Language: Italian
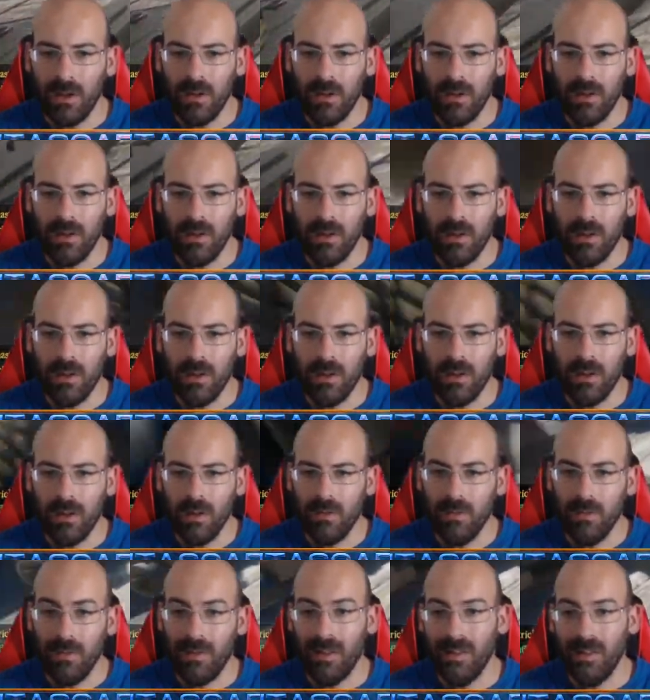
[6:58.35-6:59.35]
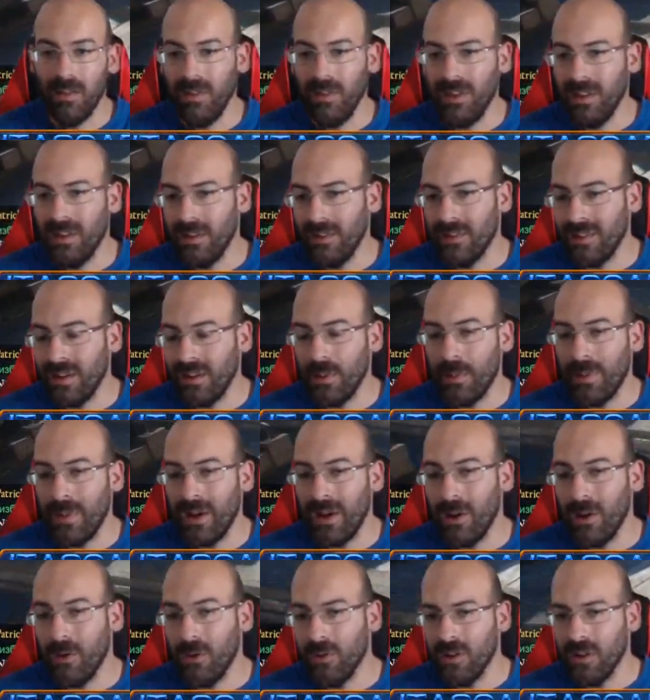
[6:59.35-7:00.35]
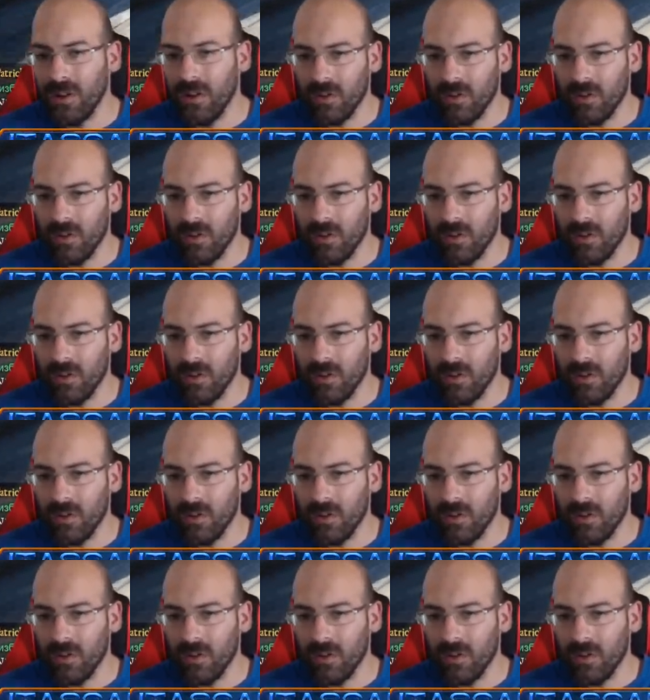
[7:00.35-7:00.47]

Eh, anzi, in verità sarebbe powder, ho